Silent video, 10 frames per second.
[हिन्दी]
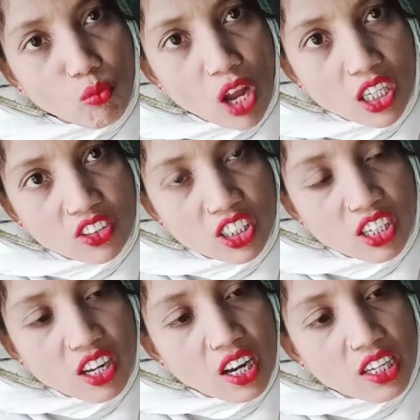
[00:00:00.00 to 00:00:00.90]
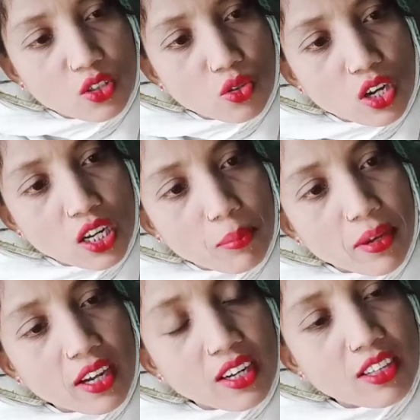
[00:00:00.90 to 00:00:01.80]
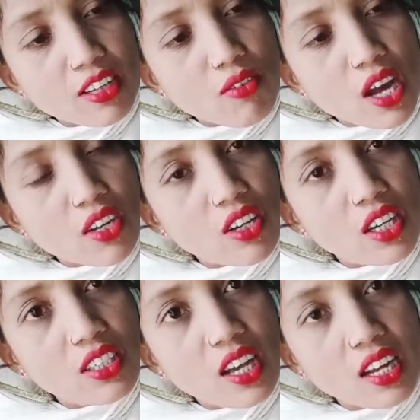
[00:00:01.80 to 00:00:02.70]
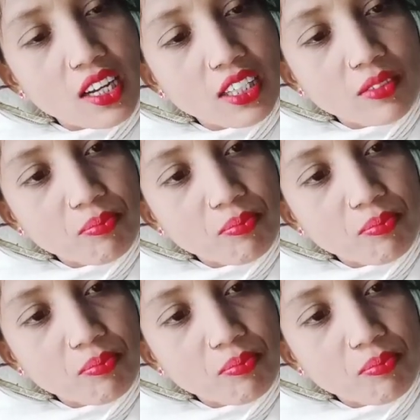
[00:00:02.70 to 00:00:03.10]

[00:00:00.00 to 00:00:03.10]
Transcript: तो छिलका ये ला फेंकना है संगवारी वाला नहीं खाना है